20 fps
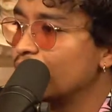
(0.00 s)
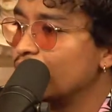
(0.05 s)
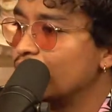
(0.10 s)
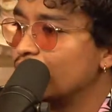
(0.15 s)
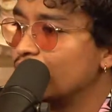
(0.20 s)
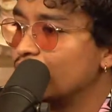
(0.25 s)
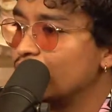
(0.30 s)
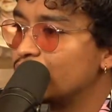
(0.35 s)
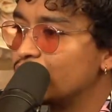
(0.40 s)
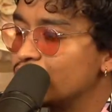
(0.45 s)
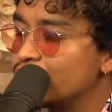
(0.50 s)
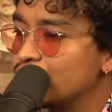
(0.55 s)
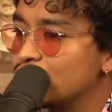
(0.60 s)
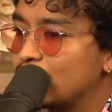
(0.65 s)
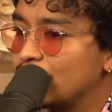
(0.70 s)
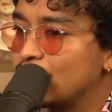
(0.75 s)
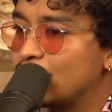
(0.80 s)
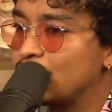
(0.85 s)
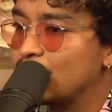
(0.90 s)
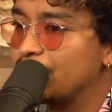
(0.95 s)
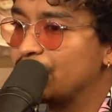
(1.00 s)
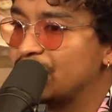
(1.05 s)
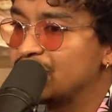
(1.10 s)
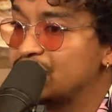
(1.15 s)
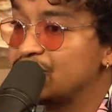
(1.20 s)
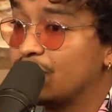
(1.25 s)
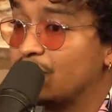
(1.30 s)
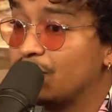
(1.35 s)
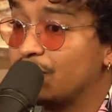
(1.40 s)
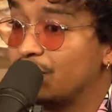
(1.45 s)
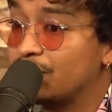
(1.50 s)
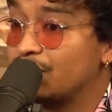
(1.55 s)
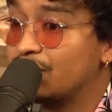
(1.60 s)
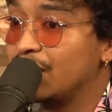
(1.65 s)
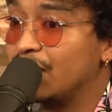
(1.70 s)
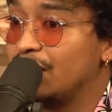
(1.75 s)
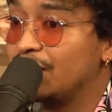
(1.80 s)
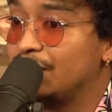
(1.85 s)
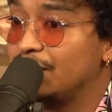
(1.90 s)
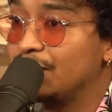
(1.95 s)
Entonces cuando lo empiezas a
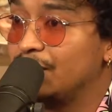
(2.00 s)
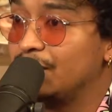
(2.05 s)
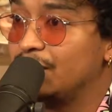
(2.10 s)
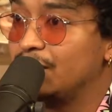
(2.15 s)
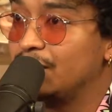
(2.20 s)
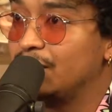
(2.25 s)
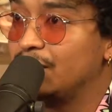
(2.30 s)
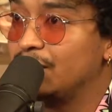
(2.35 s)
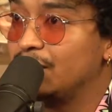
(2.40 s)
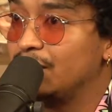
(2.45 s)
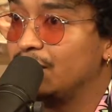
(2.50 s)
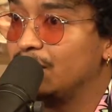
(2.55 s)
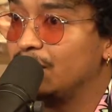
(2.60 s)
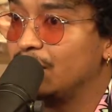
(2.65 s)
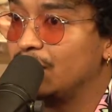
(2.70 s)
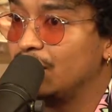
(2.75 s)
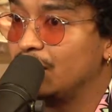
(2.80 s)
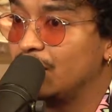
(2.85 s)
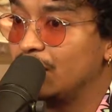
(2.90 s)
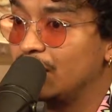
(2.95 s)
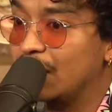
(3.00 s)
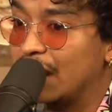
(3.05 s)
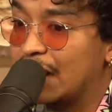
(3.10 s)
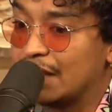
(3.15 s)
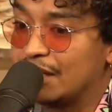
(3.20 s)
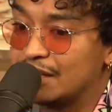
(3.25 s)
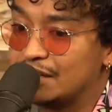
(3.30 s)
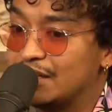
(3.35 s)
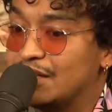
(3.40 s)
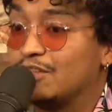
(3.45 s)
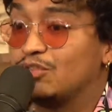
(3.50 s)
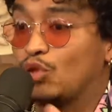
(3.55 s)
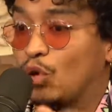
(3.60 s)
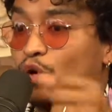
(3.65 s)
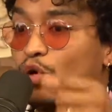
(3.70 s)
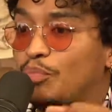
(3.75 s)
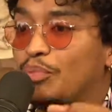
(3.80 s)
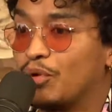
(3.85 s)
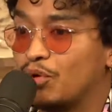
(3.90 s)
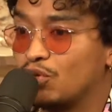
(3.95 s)
confrontar y, agarras el
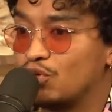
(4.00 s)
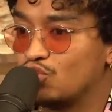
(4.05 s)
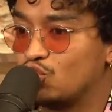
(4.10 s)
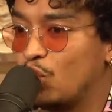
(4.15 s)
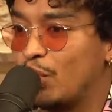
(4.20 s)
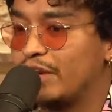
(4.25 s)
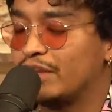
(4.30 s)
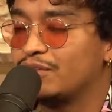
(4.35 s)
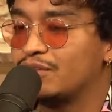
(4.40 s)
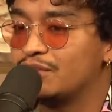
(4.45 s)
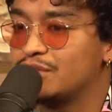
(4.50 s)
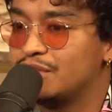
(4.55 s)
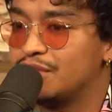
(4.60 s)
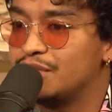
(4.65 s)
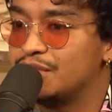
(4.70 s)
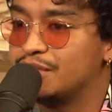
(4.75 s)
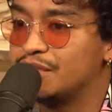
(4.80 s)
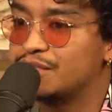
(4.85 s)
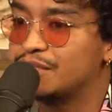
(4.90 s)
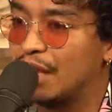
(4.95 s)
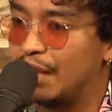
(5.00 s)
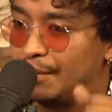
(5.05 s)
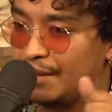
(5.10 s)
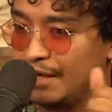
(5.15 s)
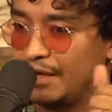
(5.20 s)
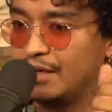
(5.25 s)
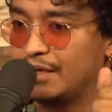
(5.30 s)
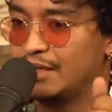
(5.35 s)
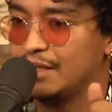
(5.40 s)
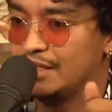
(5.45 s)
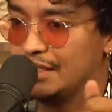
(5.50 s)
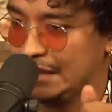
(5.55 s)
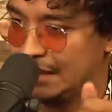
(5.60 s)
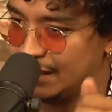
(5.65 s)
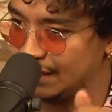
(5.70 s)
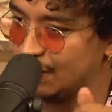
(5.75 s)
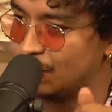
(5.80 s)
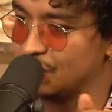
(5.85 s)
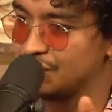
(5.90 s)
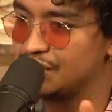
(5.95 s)
toro por los cuernos y dices, a ver, sé que
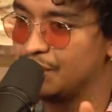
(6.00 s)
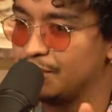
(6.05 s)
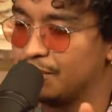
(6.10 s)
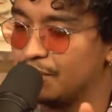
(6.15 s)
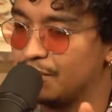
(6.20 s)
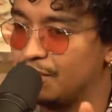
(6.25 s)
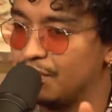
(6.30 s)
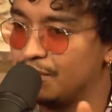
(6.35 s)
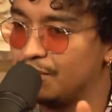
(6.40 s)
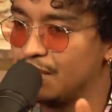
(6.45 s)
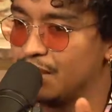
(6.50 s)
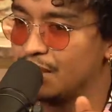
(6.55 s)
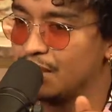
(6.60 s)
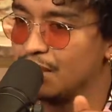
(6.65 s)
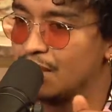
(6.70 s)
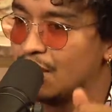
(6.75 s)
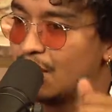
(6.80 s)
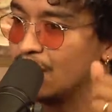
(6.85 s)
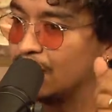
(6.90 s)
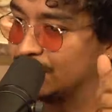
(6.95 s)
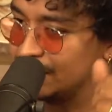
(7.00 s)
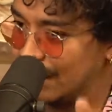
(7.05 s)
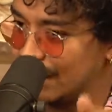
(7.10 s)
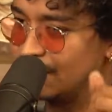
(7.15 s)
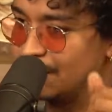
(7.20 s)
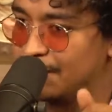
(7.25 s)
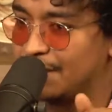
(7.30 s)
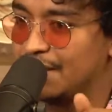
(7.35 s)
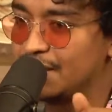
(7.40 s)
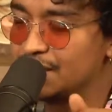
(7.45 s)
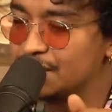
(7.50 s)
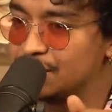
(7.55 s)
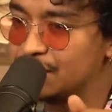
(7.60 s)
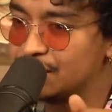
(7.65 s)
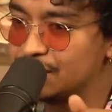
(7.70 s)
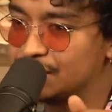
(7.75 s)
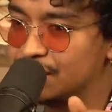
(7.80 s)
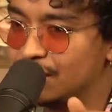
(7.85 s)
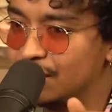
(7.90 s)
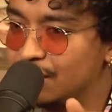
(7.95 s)
tengo este problema, tal vez
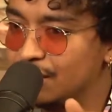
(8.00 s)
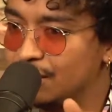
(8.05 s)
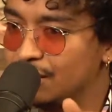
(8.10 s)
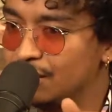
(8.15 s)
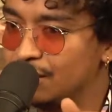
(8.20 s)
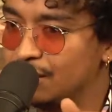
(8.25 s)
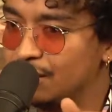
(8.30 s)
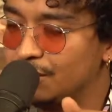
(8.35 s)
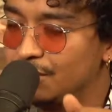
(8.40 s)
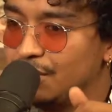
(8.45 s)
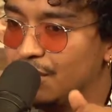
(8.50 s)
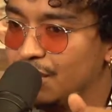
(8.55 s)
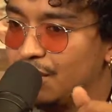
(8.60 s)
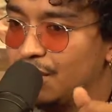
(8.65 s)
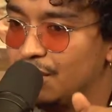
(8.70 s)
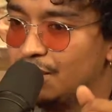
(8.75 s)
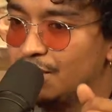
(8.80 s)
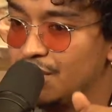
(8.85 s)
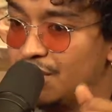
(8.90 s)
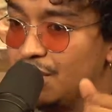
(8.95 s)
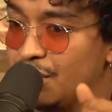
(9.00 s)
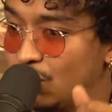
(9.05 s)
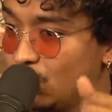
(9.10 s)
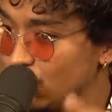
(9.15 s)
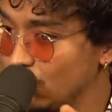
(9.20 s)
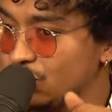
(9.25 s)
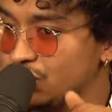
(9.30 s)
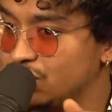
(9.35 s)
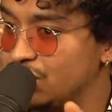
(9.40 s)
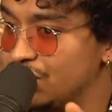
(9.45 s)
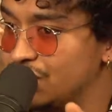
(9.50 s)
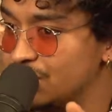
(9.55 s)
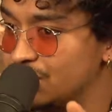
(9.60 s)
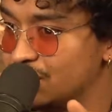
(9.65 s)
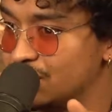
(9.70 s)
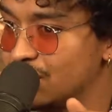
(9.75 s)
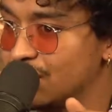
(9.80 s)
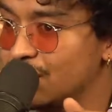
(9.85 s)
este, mi neurosis